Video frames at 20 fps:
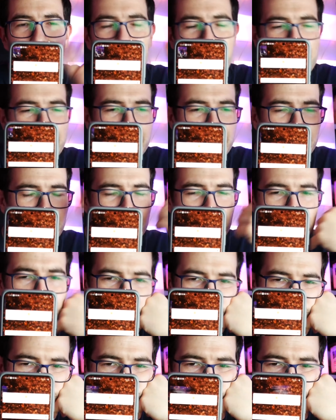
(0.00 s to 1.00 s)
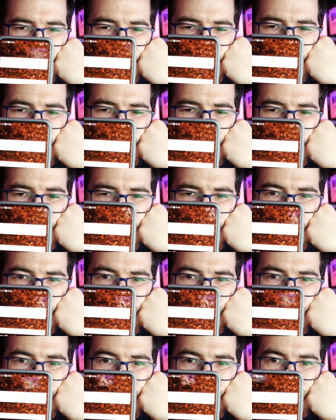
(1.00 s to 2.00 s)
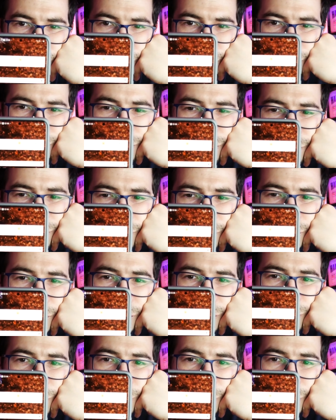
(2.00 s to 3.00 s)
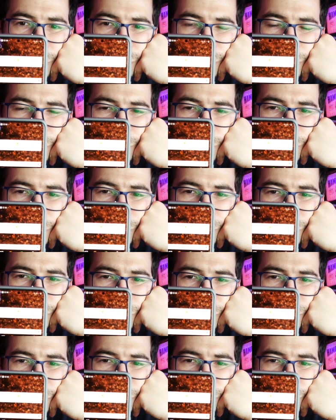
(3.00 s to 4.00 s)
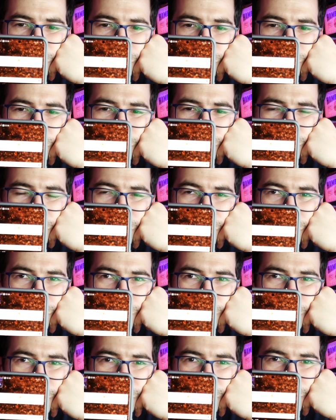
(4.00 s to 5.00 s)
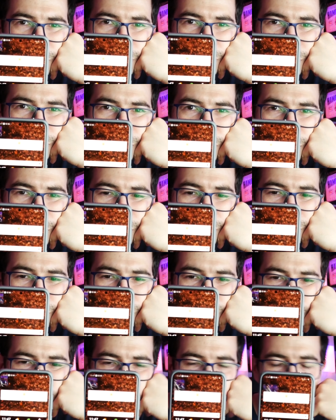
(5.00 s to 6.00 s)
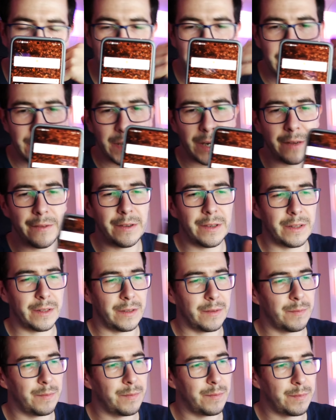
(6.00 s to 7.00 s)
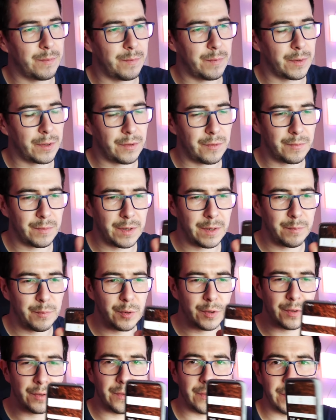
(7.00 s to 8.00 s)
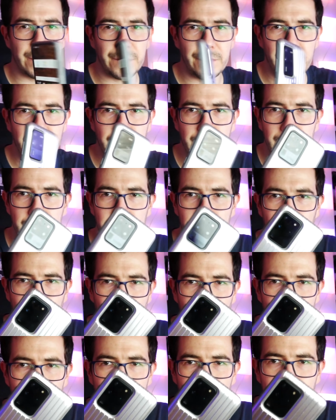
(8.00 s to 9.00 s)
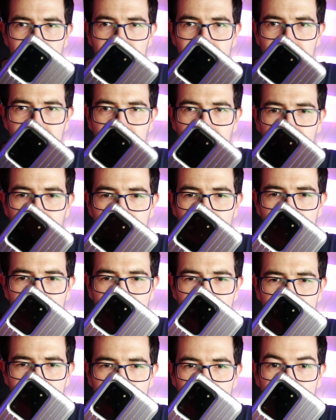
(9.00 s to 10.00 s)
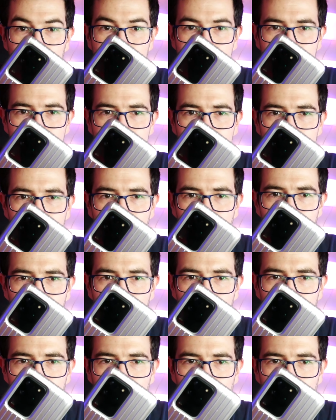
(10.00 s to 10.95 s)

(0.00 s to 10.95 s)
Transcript: Ну, первое, с чем я сталкиваюсь каждый день, когда я его беру в руку, это размер. Размер, конечно, здоровенный. Притом я пользуюсь в чехольчике это специальный защитный